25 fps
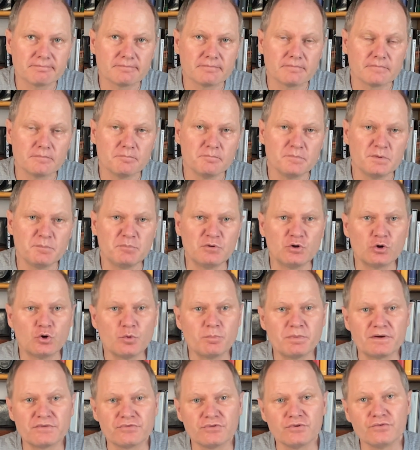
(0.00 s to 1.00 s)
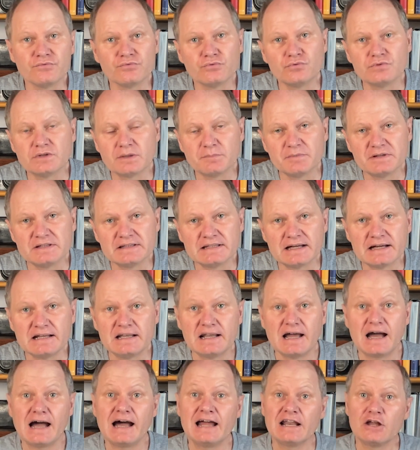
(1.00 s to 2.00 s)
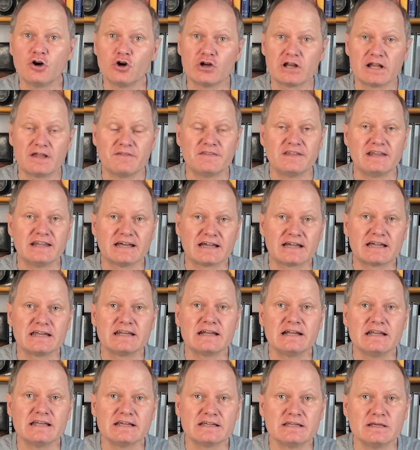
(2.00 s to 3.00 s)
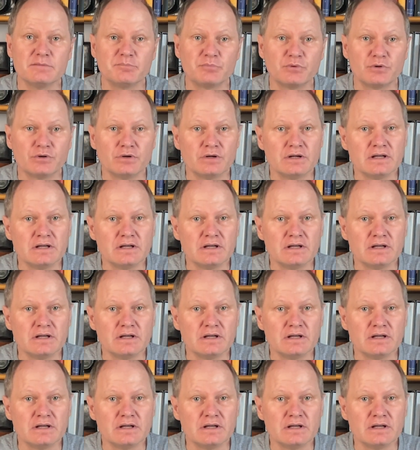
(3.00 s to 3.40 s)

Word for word: mi preocupación fundamental a la hora de elegir el equipo